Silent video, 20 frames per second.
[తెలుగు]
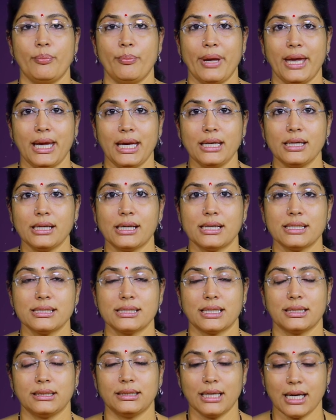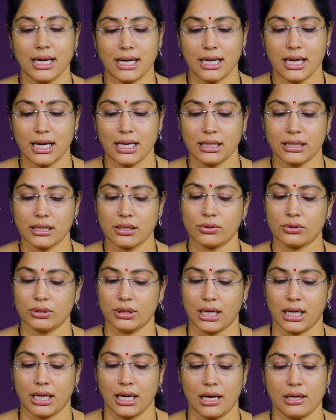మెయిన్గా సంతానానికి కొంత
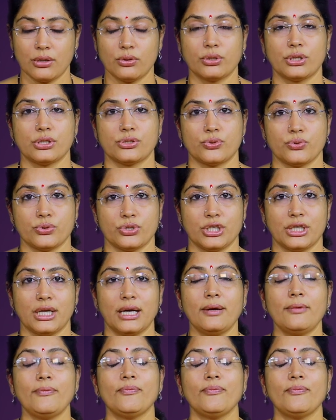అనారోగ్య సూచన